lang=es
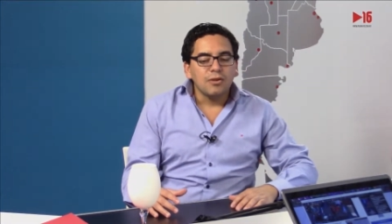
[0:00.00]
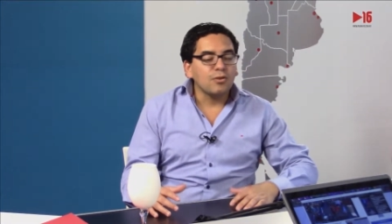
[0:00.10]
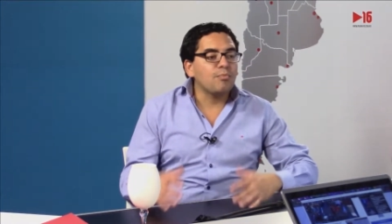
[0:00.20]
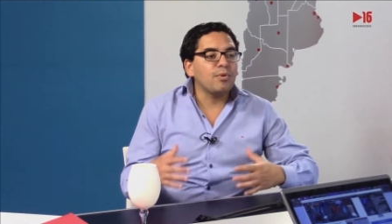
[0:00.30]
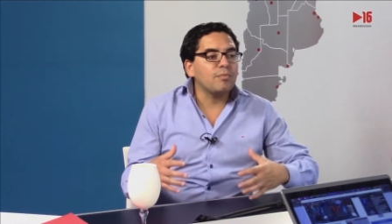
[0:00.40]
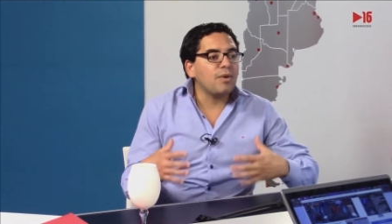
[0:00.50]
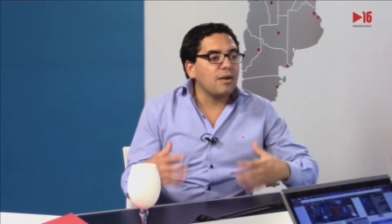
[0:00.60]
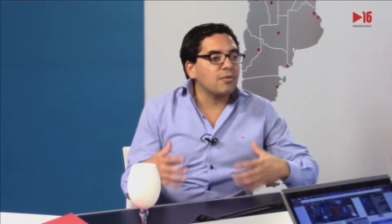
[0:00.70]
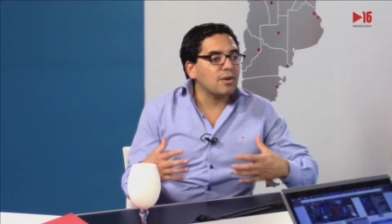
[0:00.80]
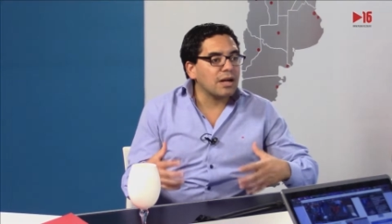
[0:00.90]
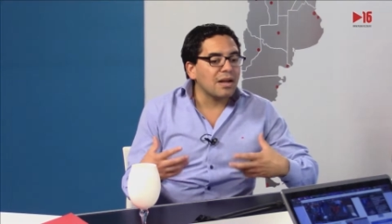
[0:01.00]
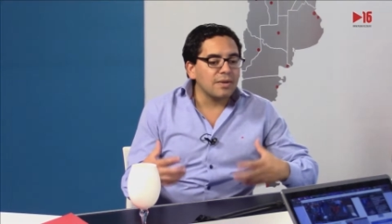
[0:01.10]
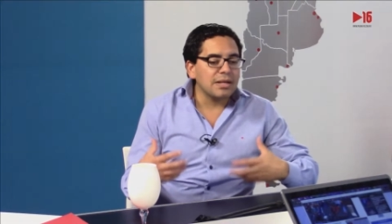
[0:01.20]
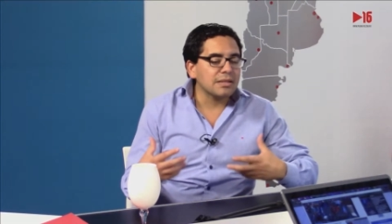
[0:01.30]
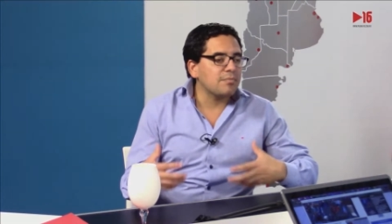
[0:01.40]
no podemos aflojar a
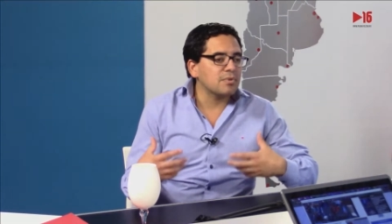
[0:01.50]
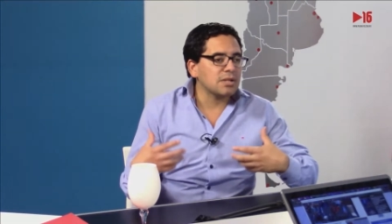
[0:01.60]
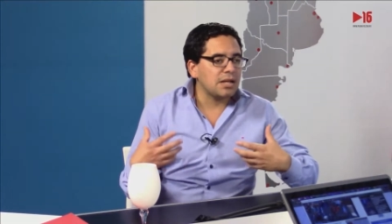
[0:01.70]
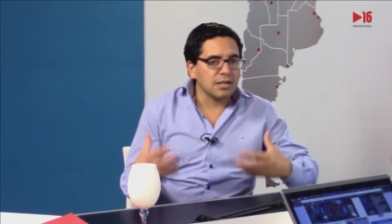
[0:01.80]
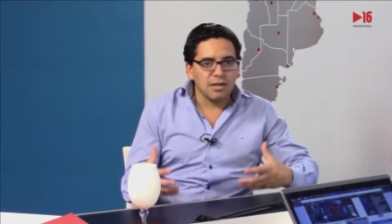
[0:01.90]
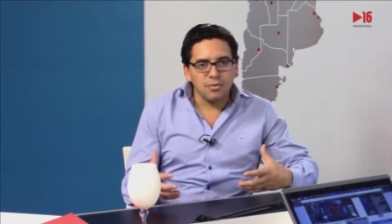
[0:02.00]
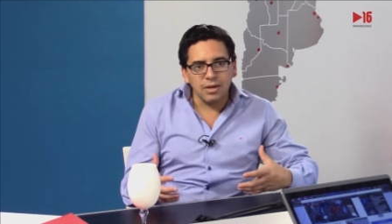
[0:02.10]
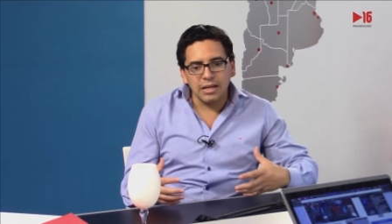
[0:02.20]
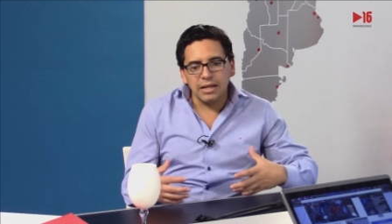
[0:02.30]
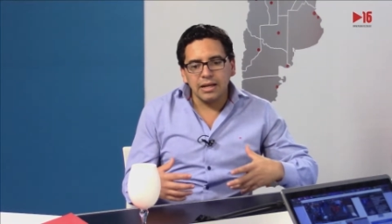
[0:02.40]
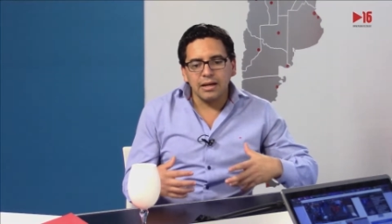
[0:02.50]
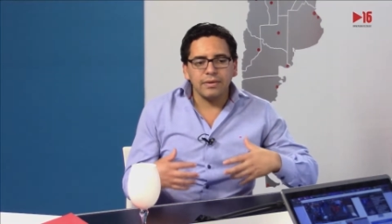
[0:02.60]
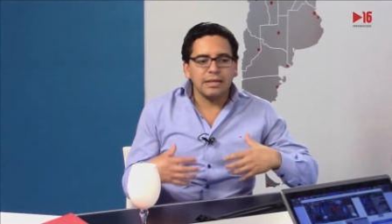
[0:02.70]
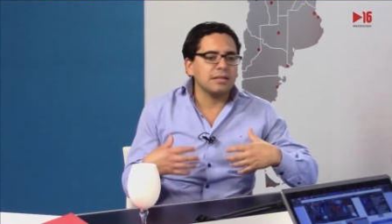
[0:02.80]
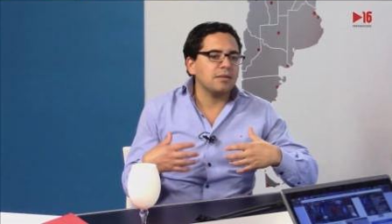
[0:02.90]
ver estas posadas que duele,
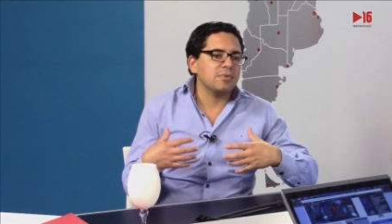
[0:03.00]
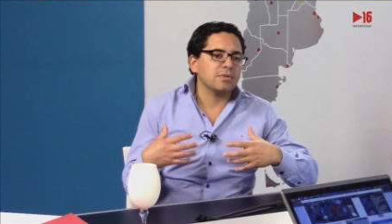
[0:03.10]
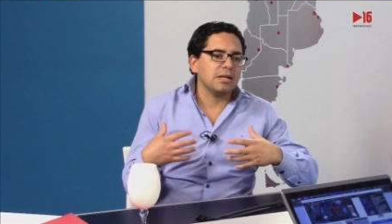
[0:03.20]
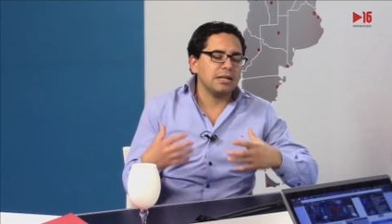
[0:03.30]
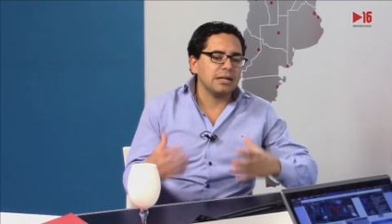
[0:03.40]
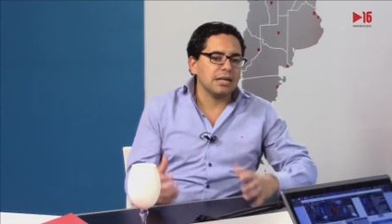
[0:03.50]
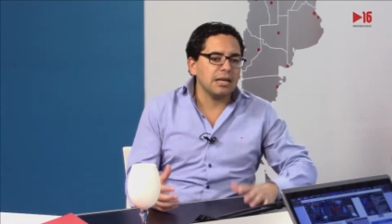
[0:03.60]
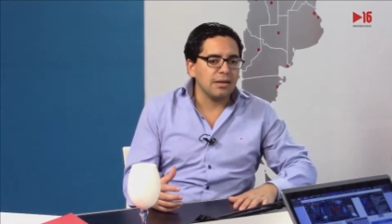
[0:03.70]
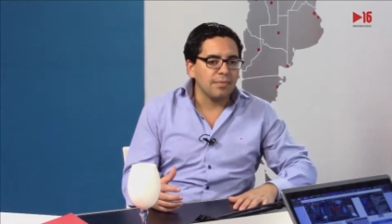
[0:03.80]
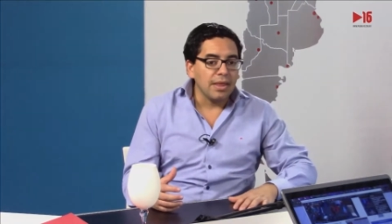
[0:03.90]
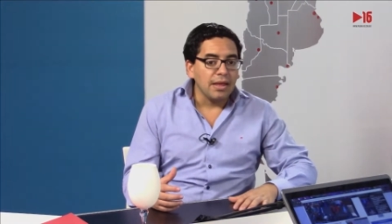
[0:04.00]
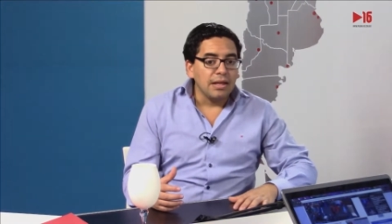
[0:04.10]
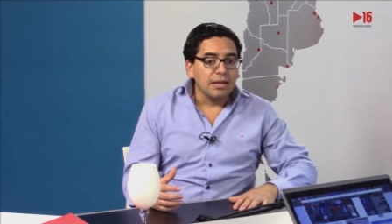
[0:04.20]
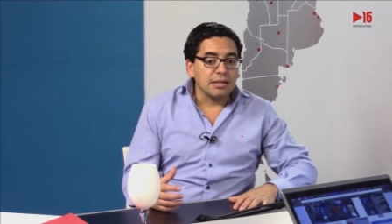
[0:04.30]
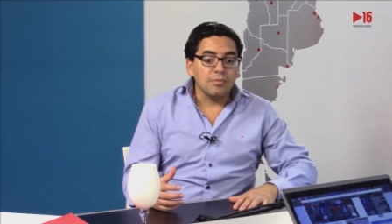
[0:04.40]
a ver estas posadas que
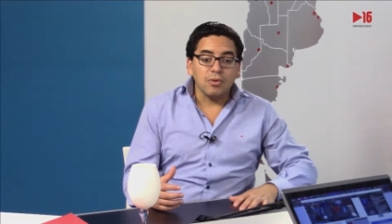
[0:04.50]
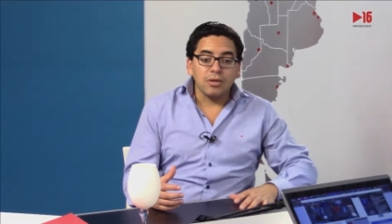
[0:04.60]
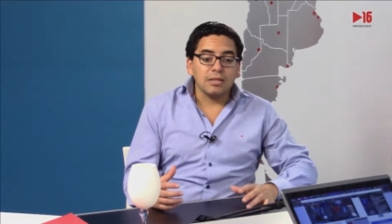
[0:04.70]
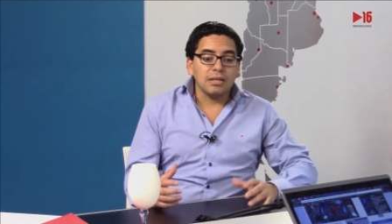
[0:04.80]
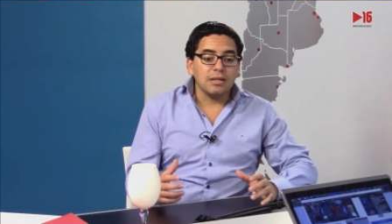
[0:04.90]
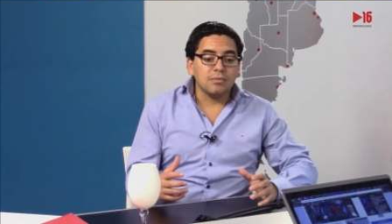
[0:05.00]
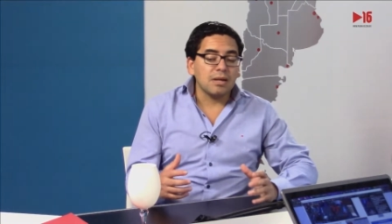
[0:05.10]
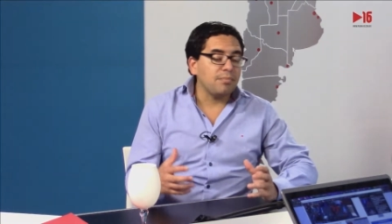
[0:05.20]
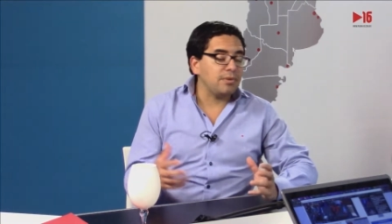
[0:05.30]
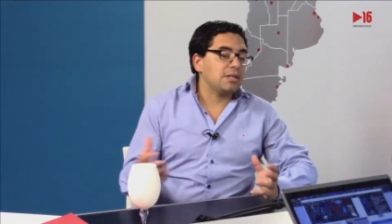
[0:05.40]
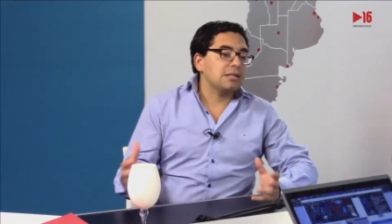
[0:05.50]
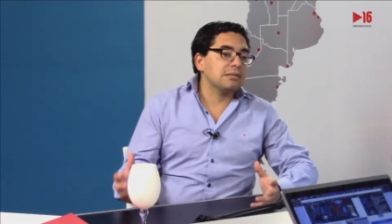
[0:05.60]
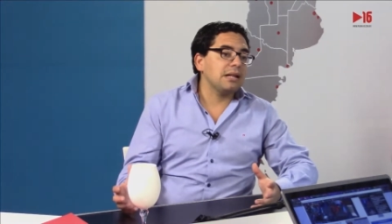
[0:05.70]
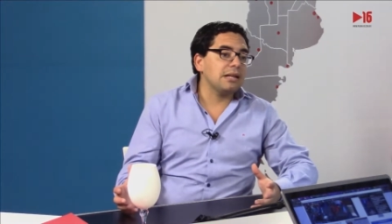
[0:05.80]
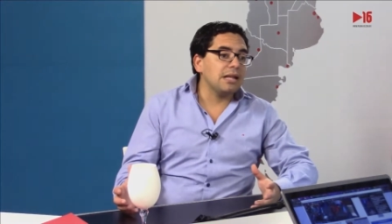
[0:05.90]
creemos que tiene una
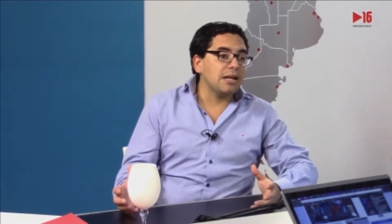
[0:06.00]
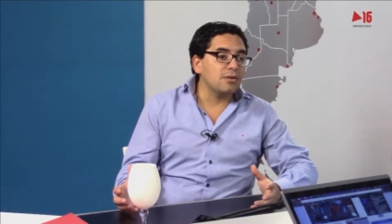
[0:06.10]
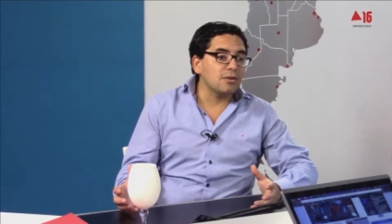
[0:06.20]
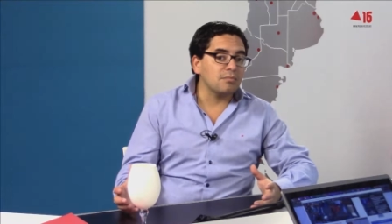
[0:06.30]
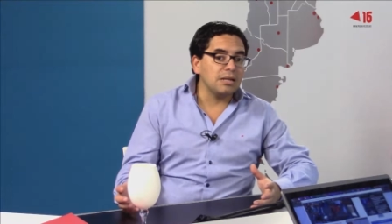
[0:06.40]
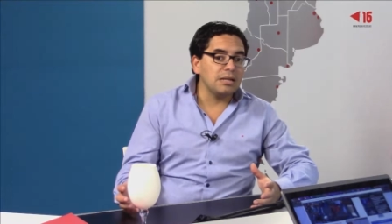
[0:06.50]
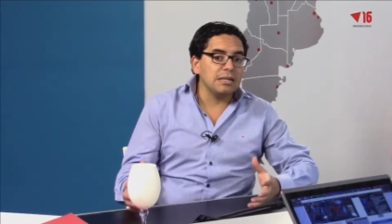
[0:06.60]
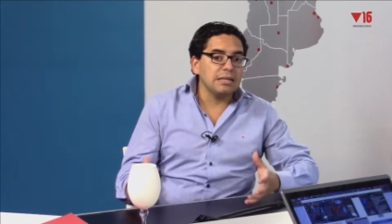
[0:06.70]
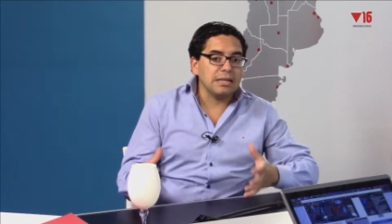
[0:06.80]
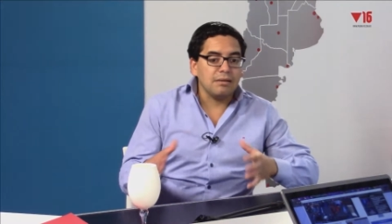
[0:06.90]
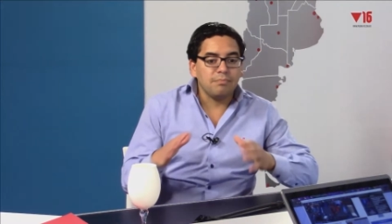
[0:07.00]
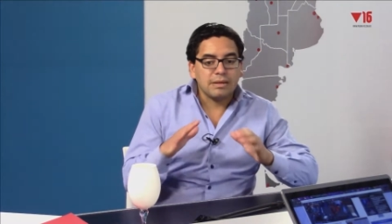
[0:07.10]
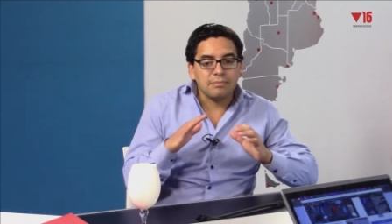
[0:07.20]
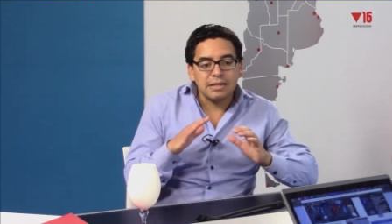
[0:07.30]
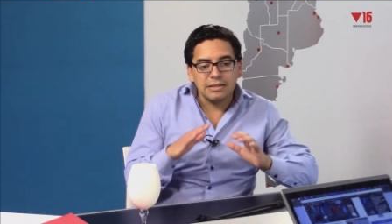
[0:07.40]
potencialidad enorme y que
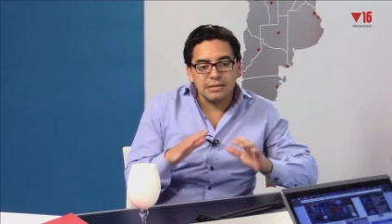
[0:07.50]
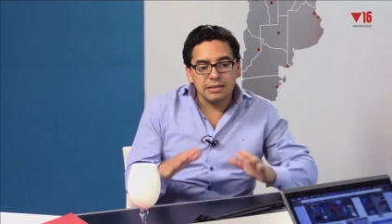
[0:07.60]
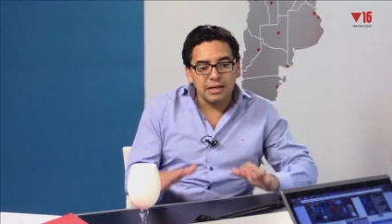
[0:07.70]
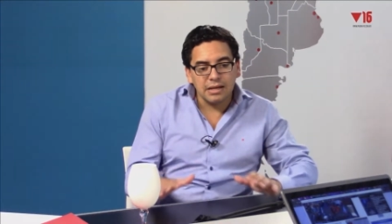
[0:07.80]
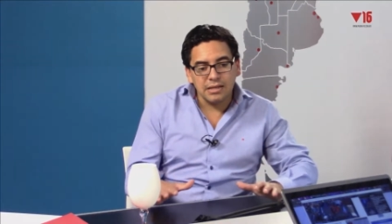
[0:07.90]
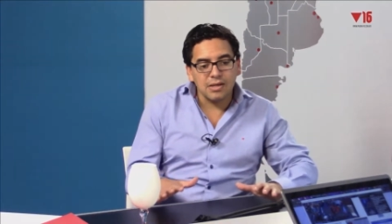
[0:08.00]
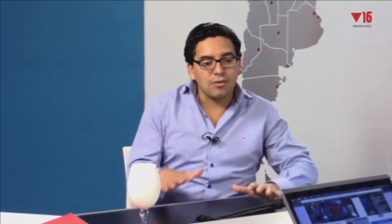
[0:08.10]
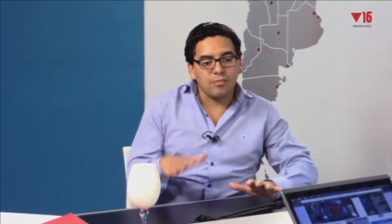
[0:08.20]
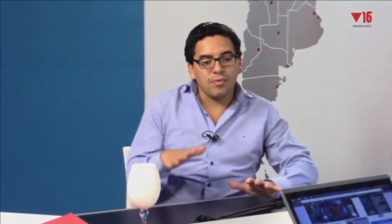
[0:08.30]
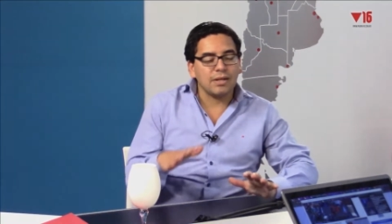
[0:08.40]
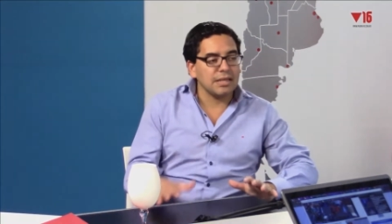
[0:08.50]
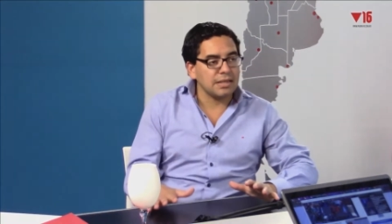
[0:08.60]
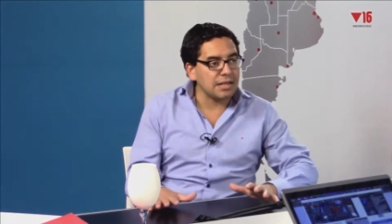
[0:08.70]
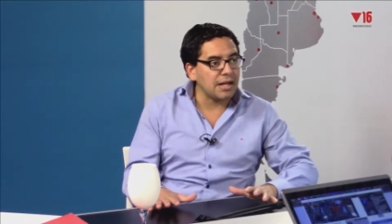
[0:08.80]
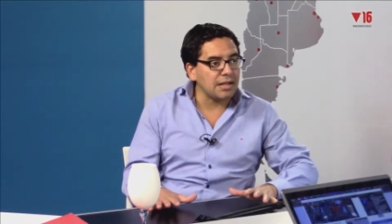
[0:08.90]
permanece ahí como
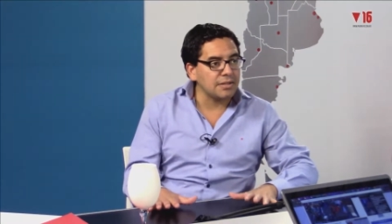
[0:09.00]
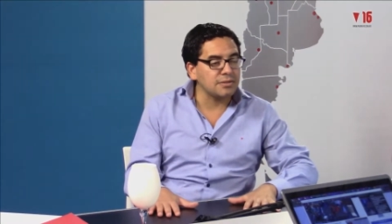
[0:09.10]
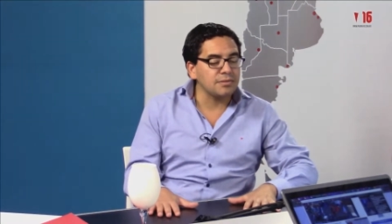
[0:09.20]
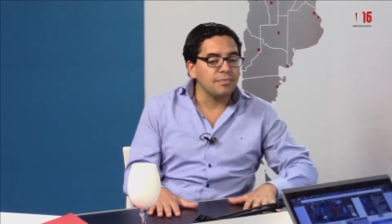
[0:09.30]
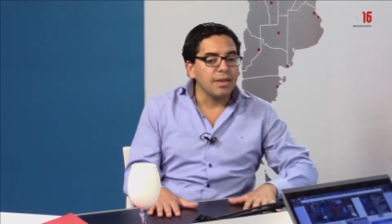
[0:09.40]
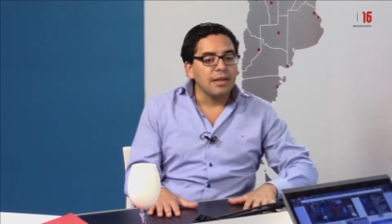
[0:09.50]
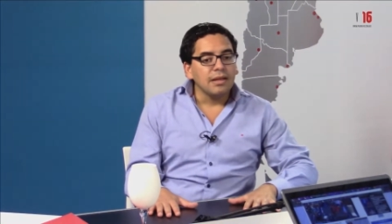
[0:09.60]
aquietada, ¿no?